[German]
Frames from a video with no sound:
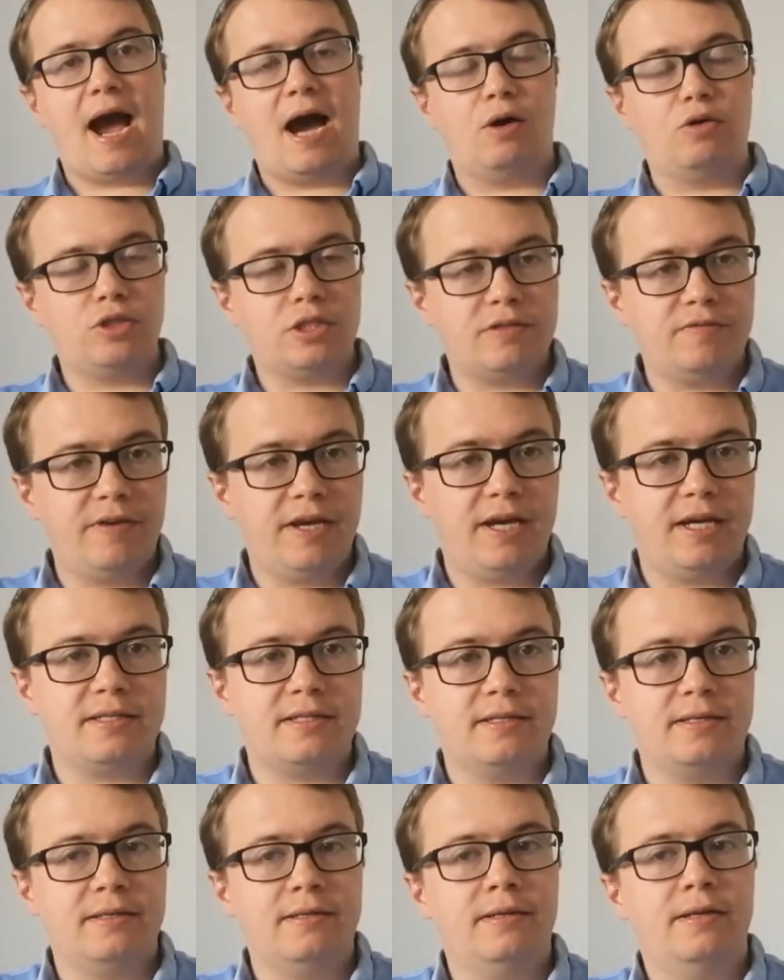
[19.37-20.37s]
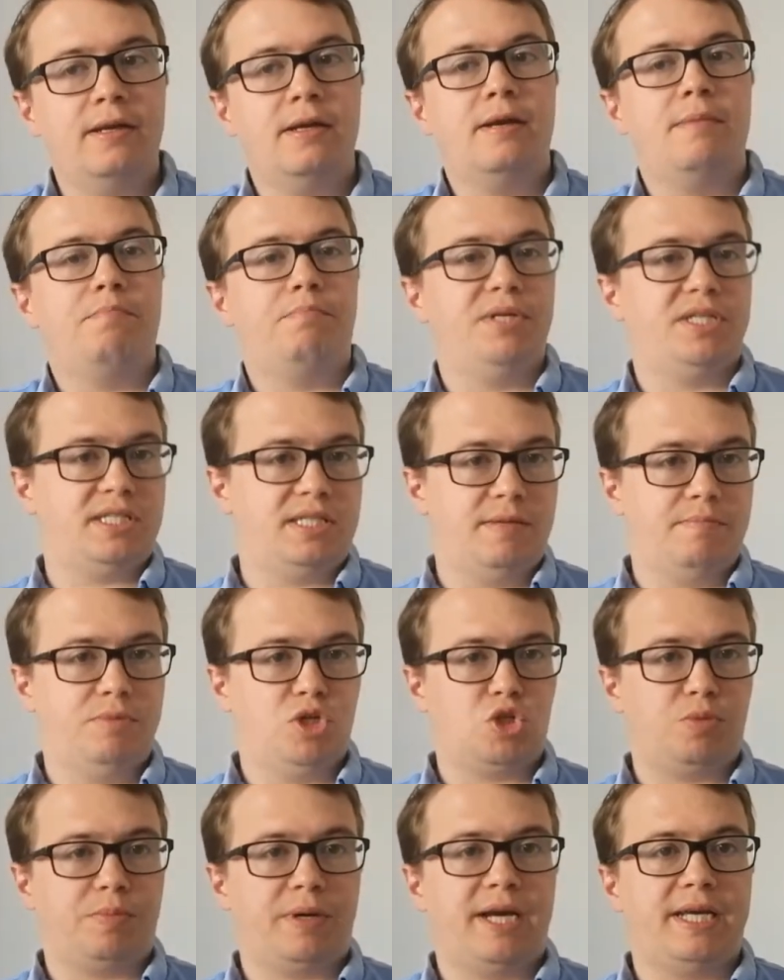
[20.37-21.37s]
auswerten, bisschen
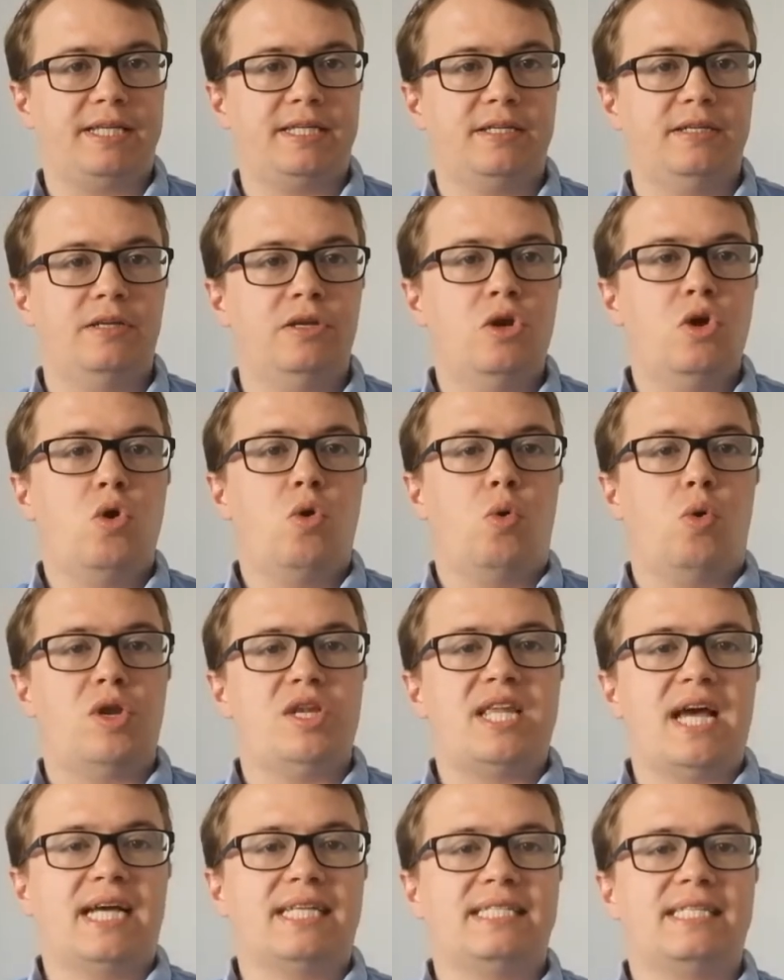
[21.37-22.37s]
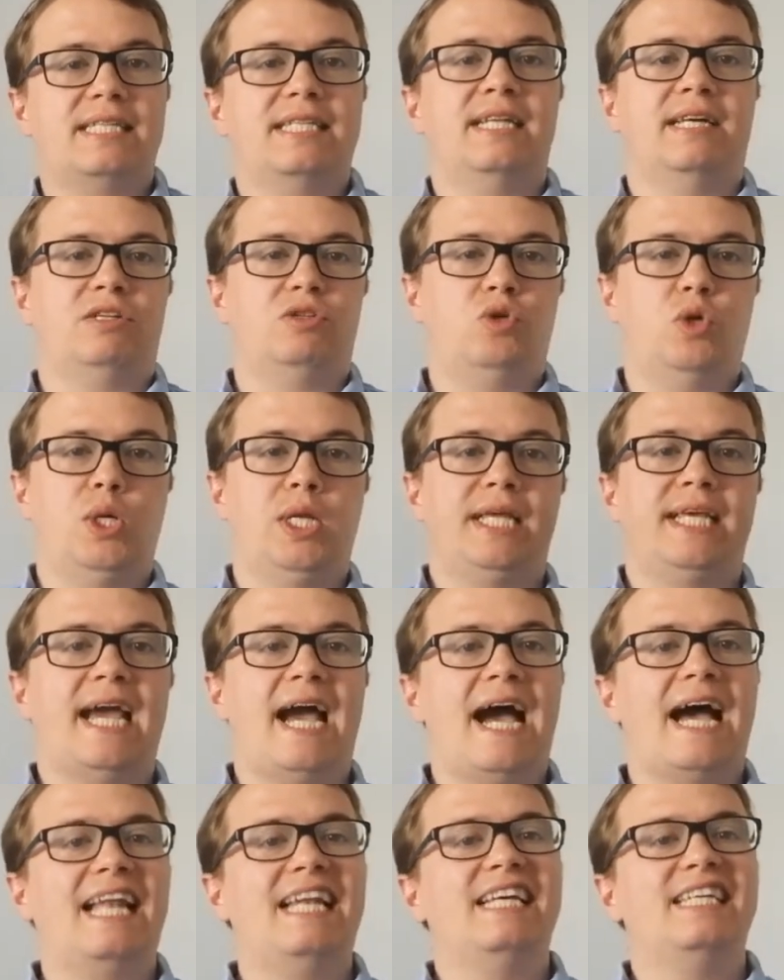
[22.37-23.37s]
besprechen und das
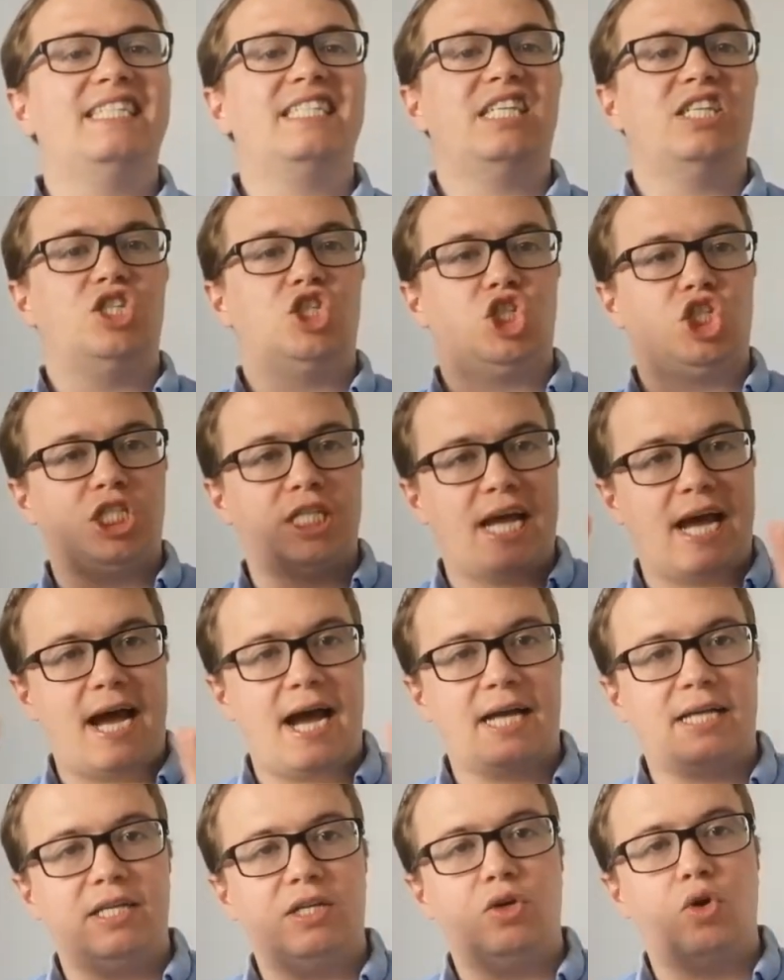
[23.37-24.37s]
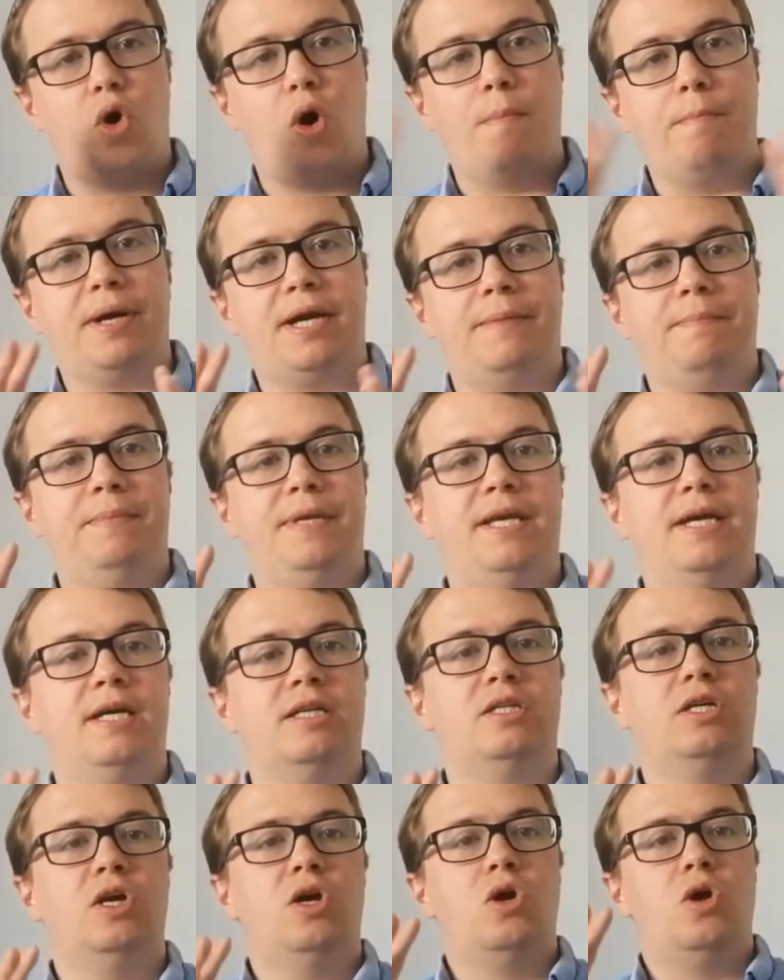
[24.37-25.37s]
natürlich alles stark
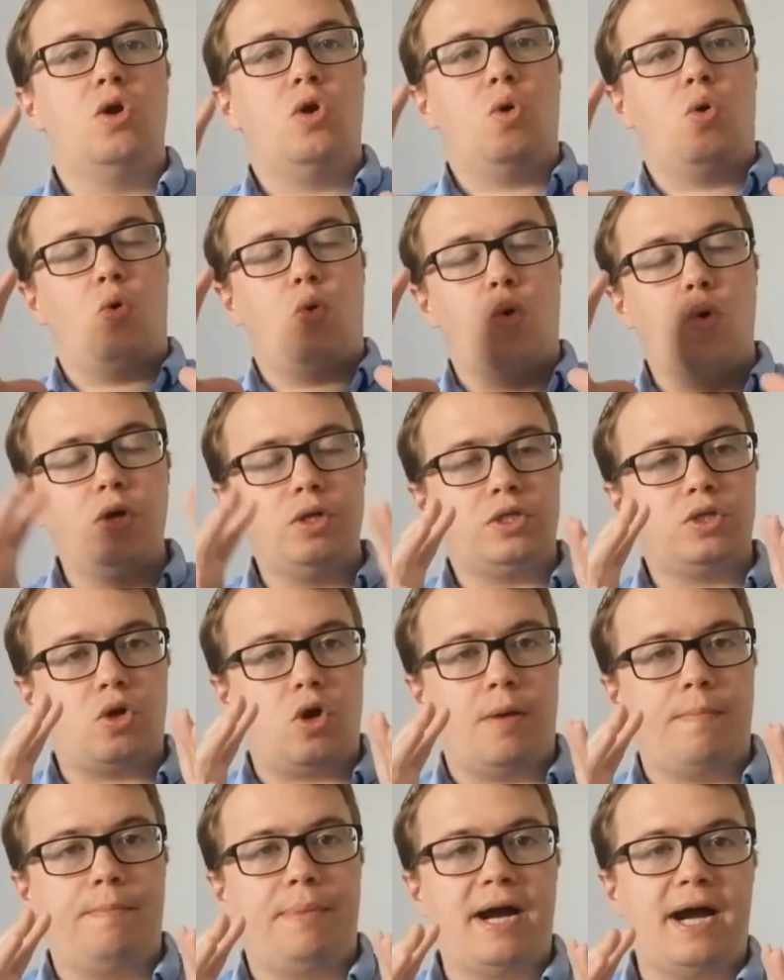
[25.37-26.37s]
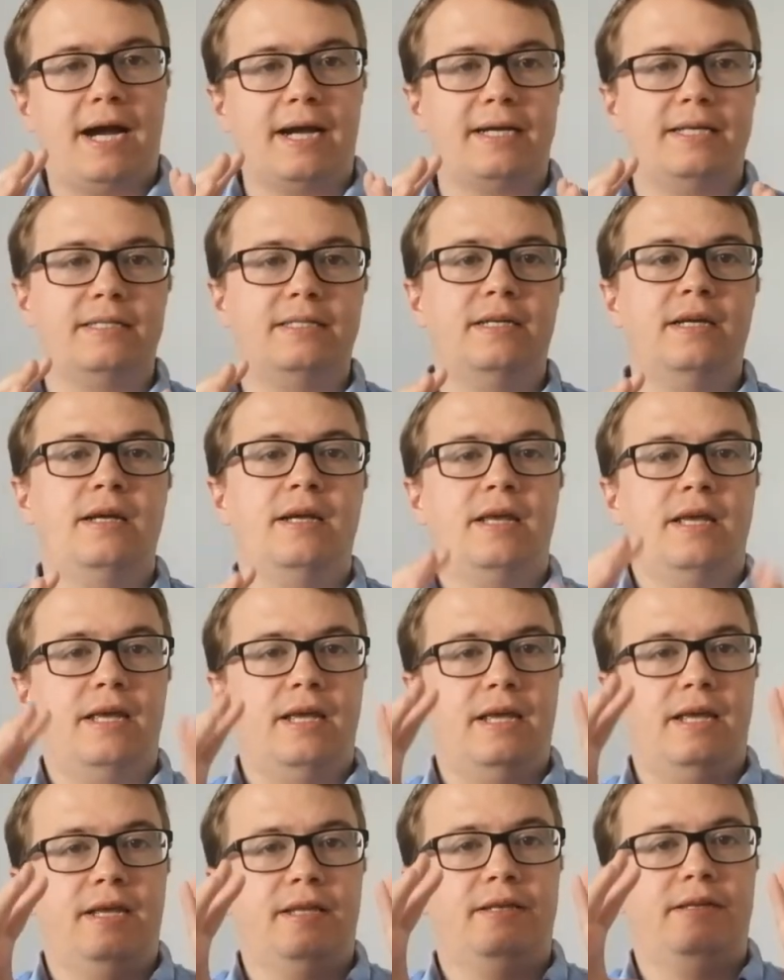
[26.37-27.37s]
komprimiert und kompakt
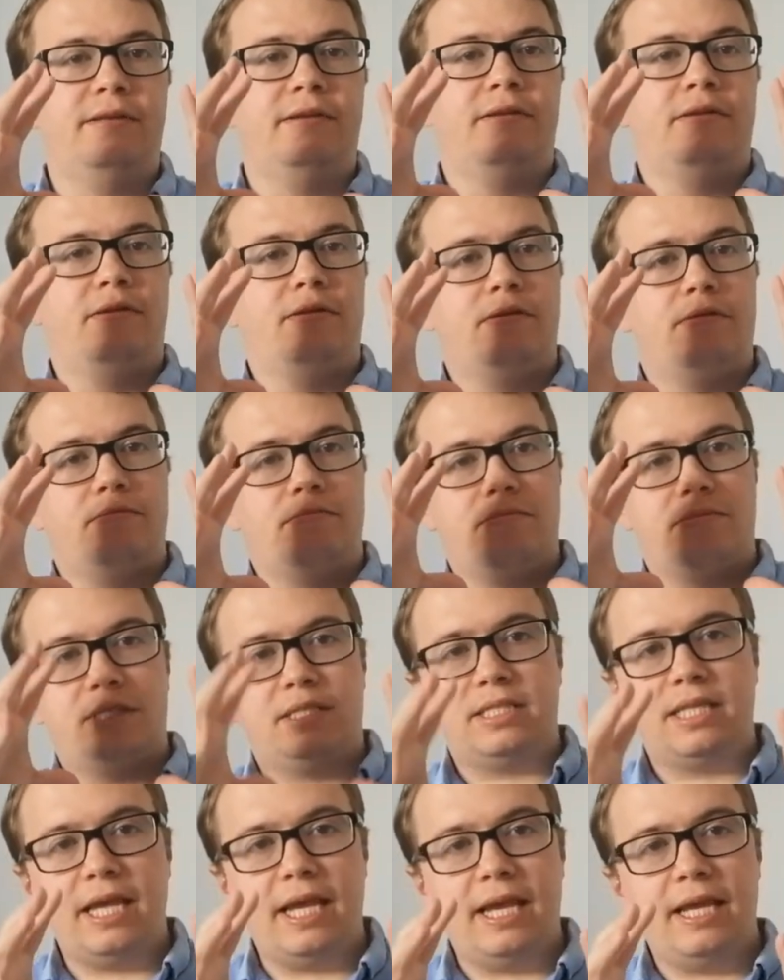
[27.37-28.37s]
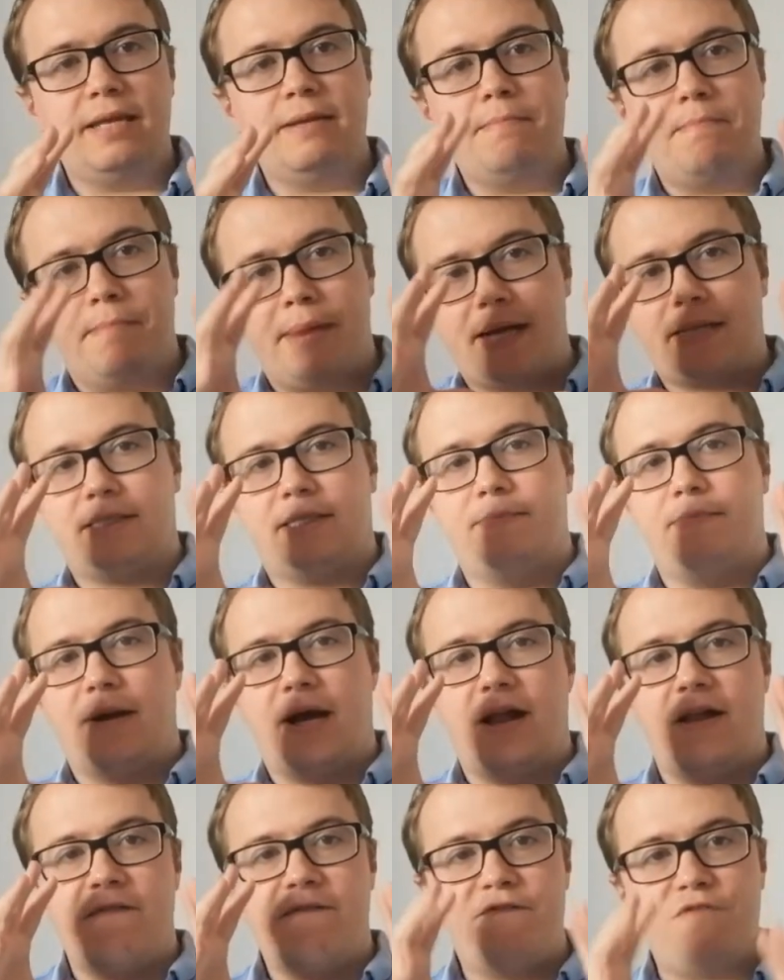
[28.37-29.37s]
in 10,
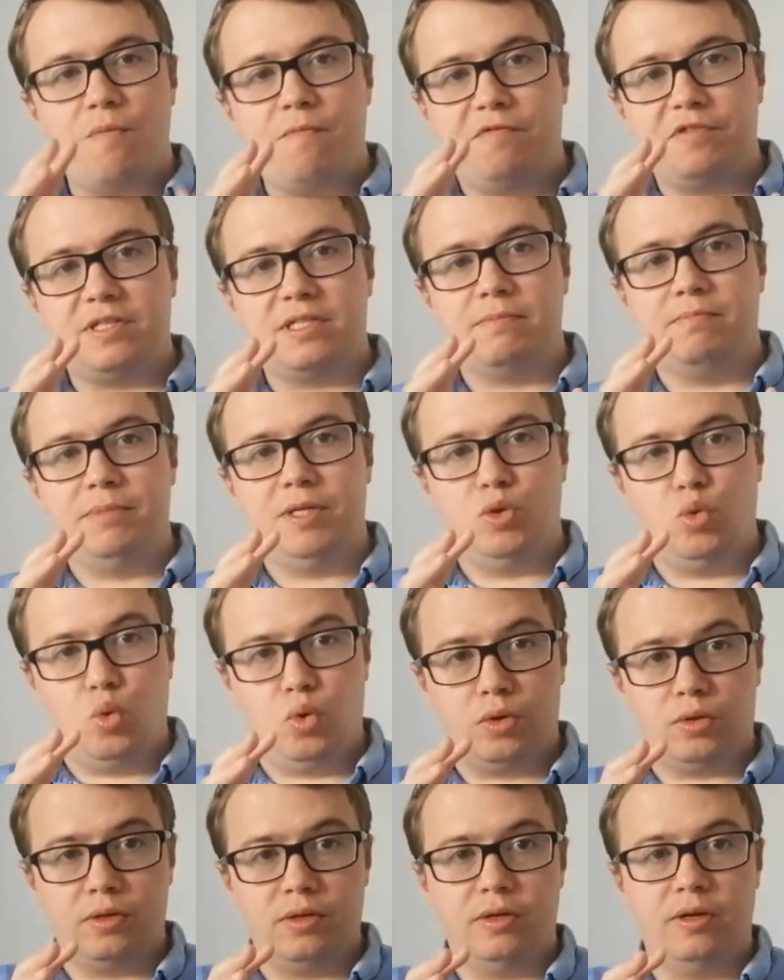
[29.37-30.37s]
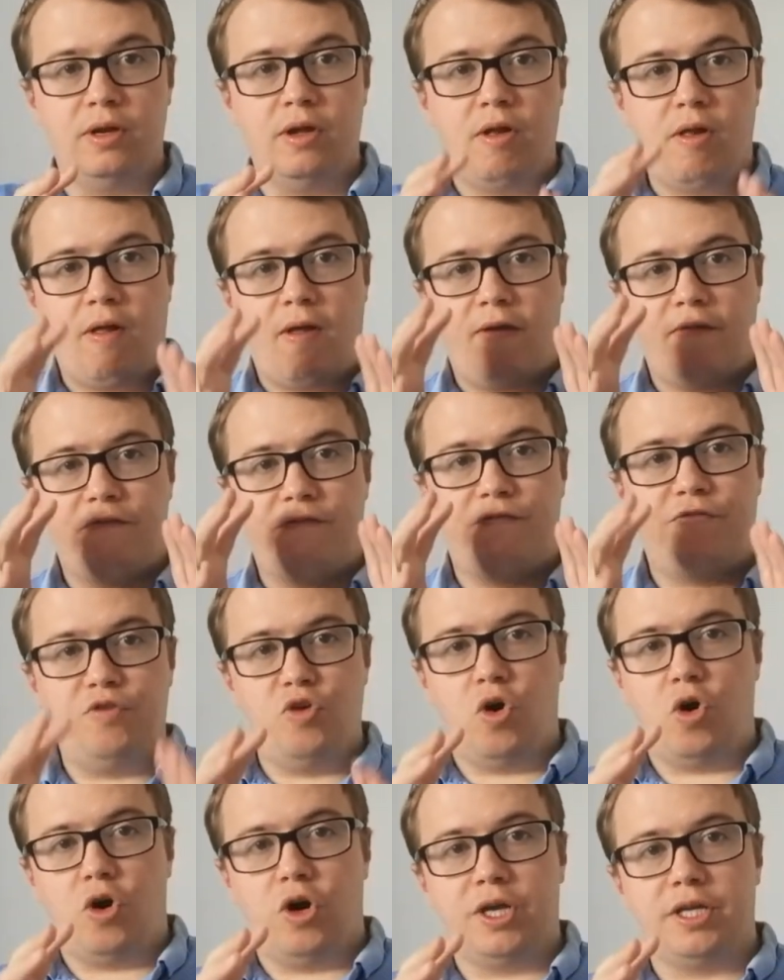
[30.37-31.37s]
maximal 15 Minuten
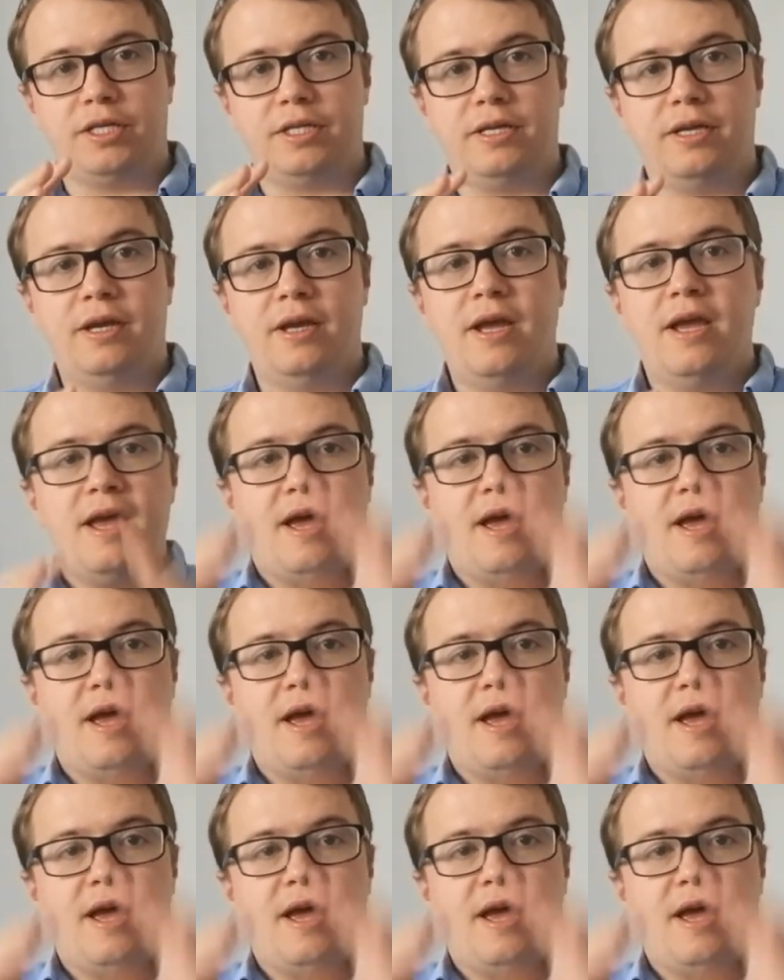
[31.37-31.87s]
für euch.